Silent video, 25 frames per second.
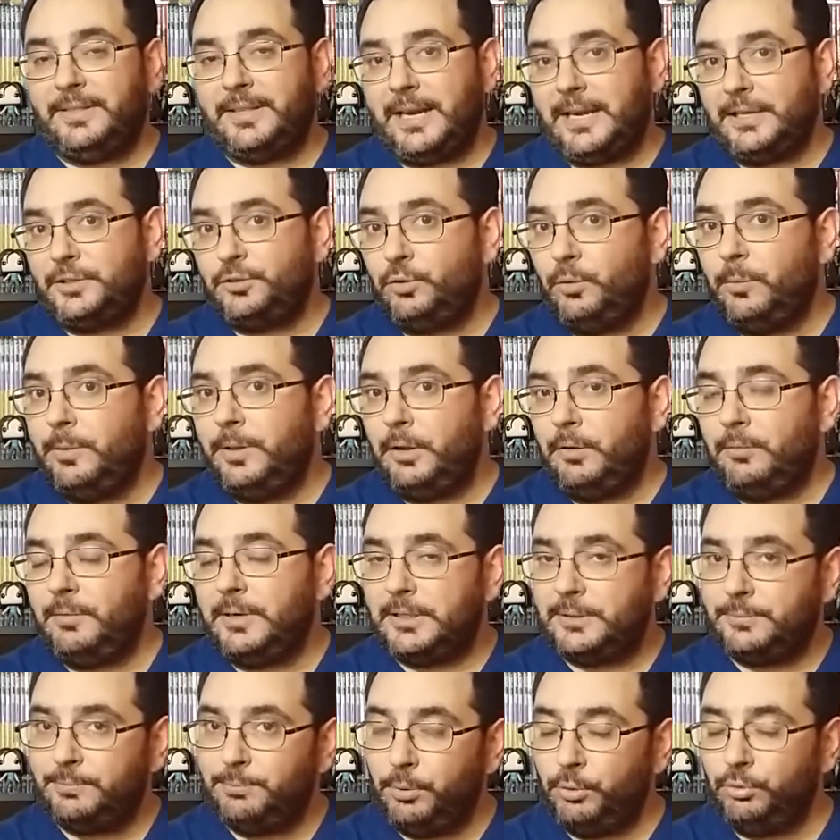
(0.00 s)

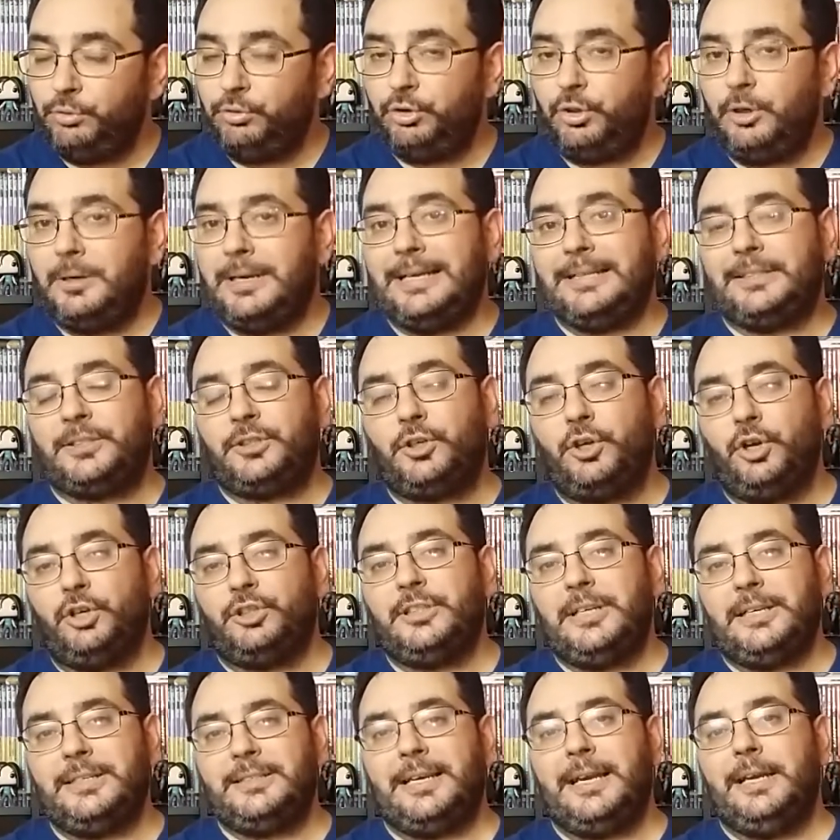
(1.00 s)

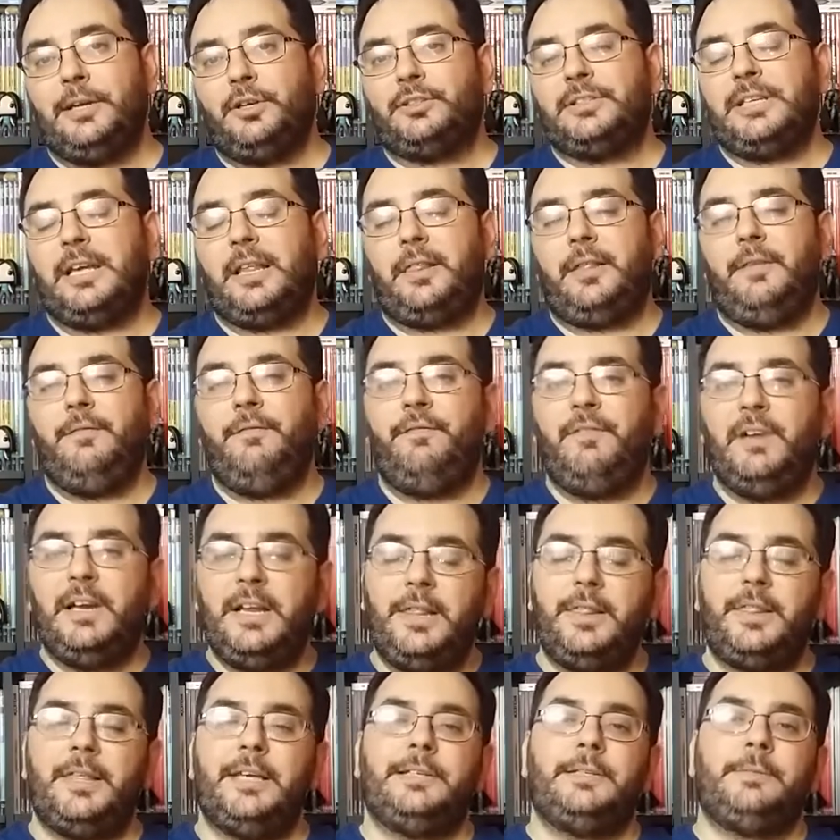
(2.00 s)

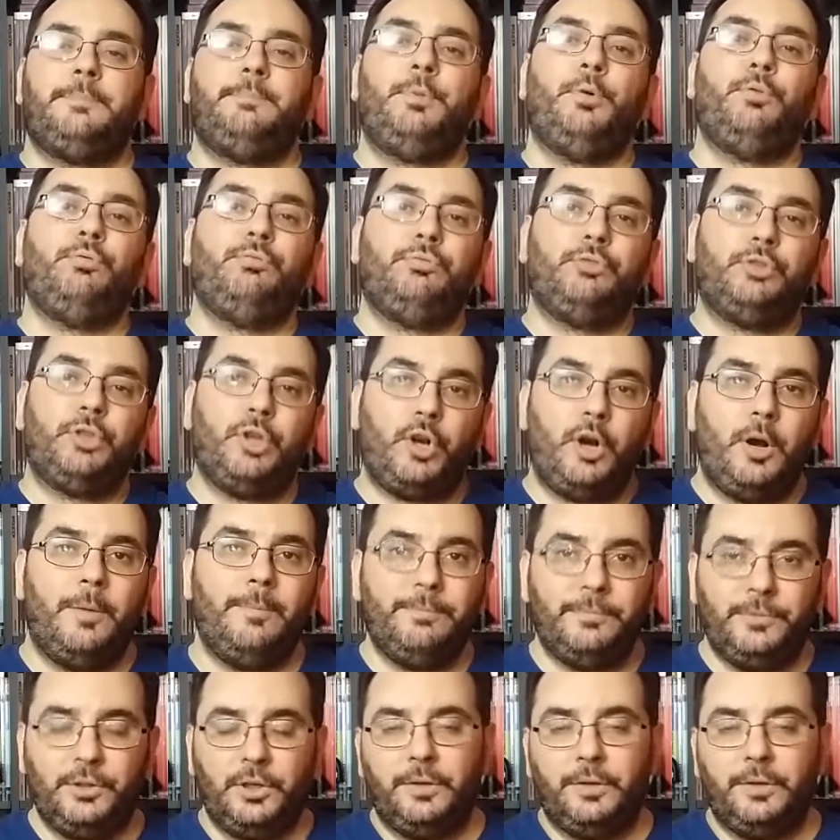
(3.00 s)
www.lascosasquenoshacenfelices.com,